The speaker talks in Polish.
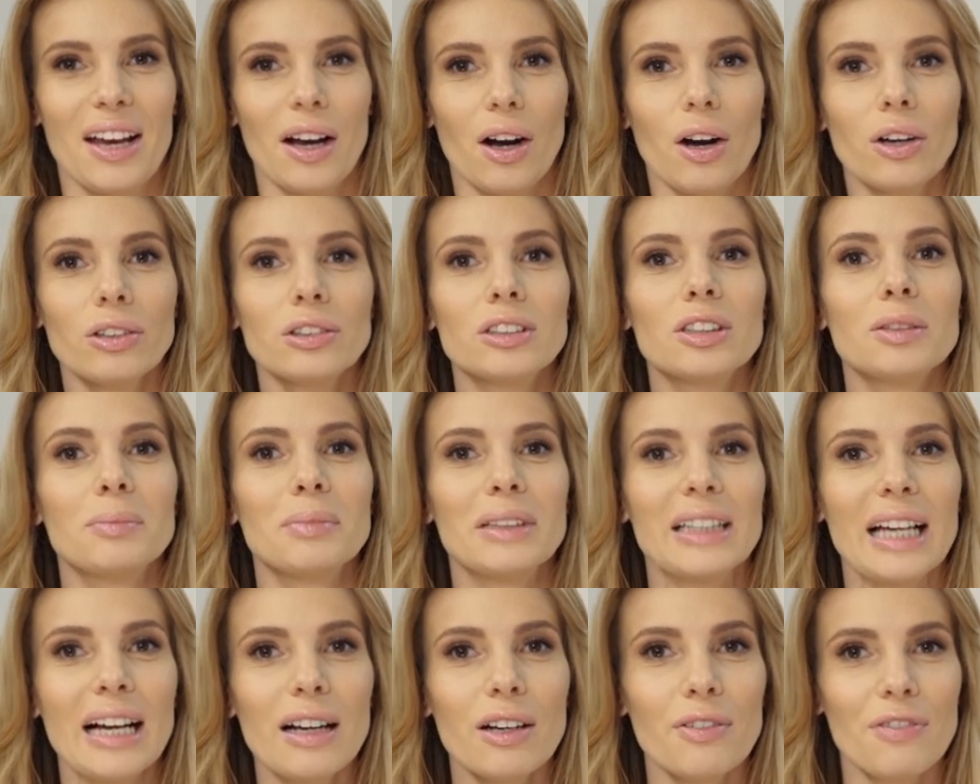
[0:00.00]
O
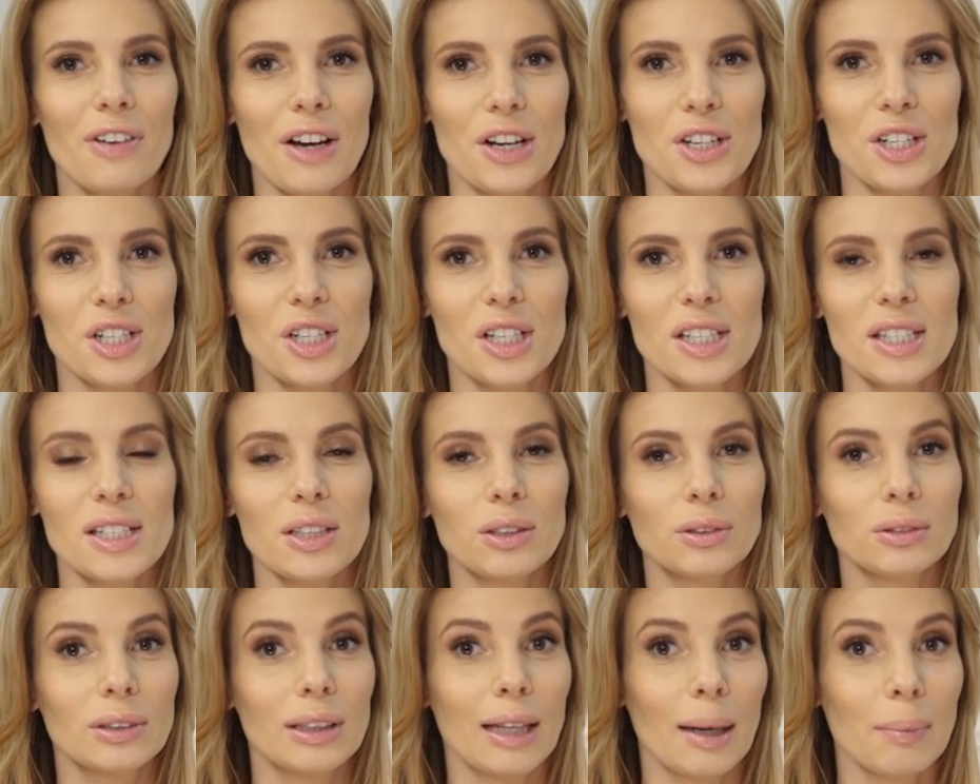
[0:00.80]
tym, jak ważne
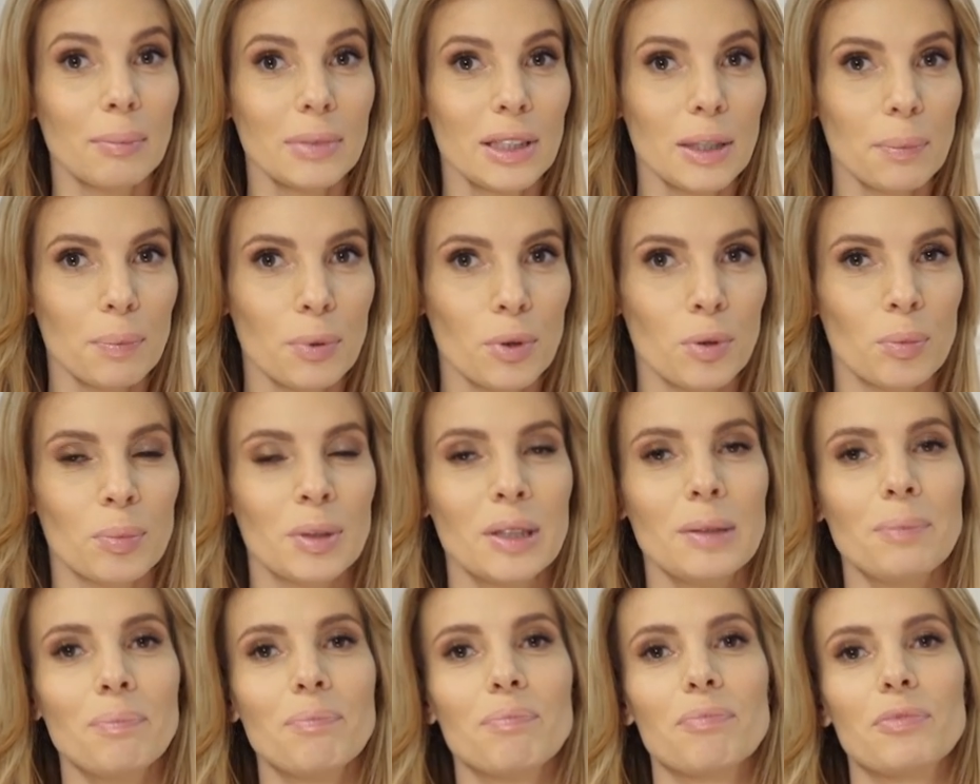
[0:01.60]
są dla mnie
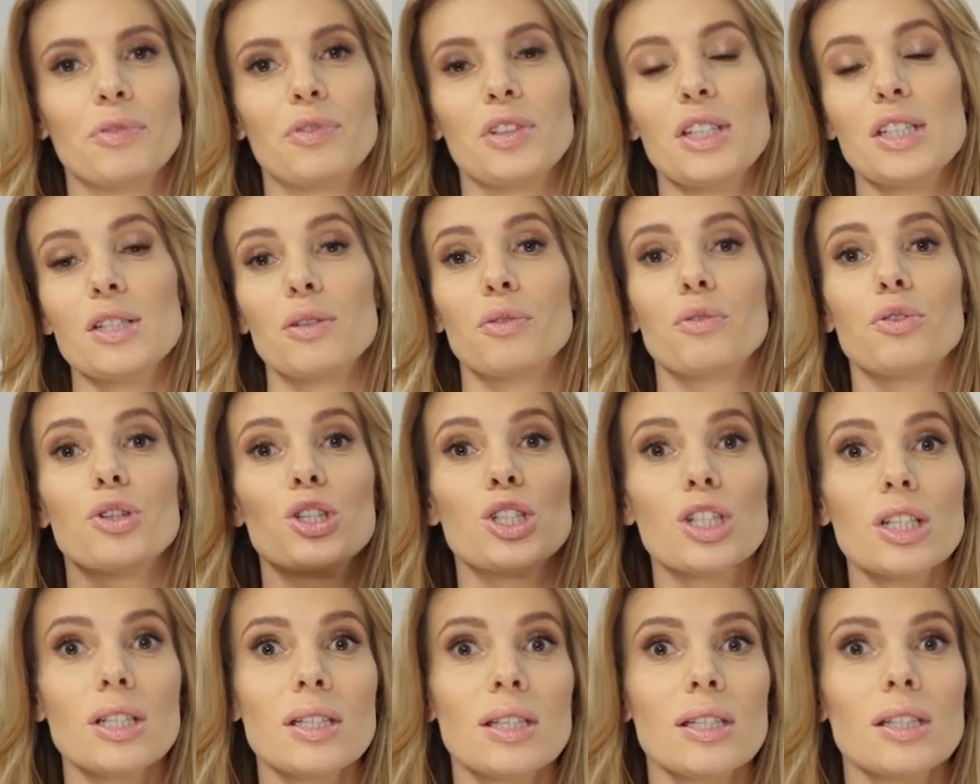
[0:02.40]
próby, wiedzą
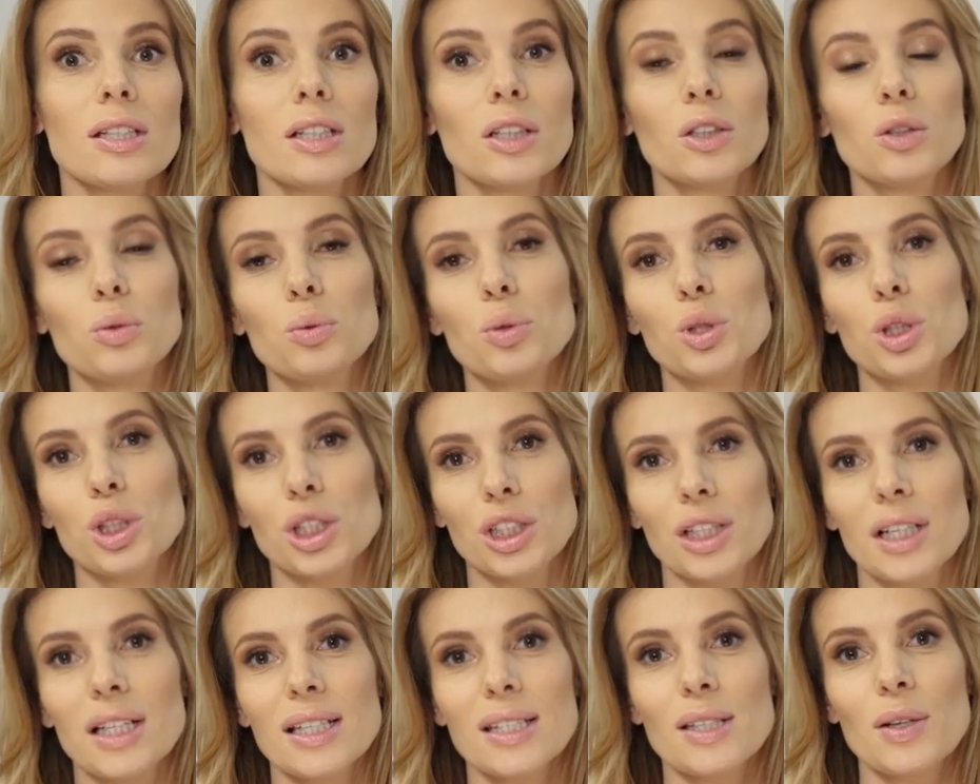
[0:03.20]
wszyscy, którzy
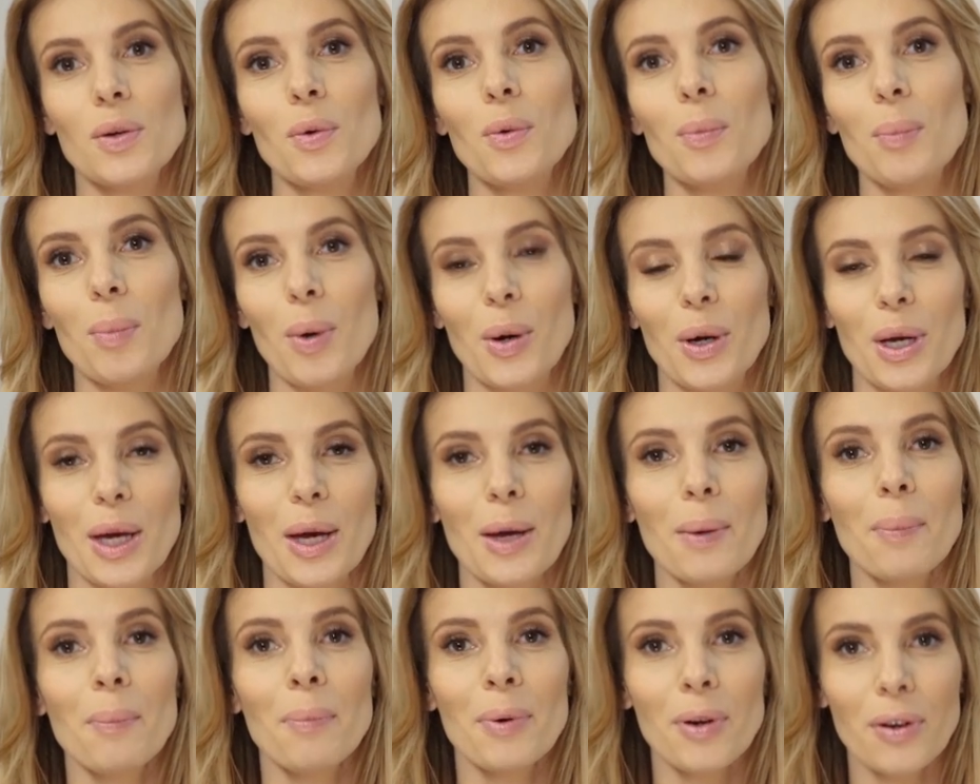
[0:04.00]
śledzą
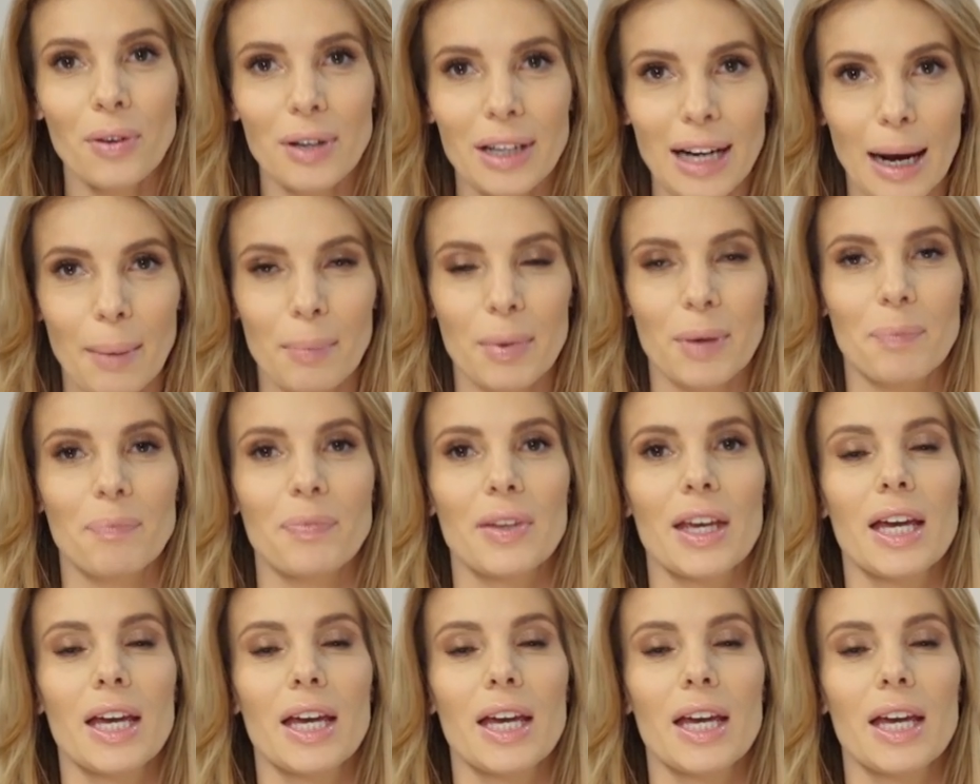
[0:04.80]
moje programy.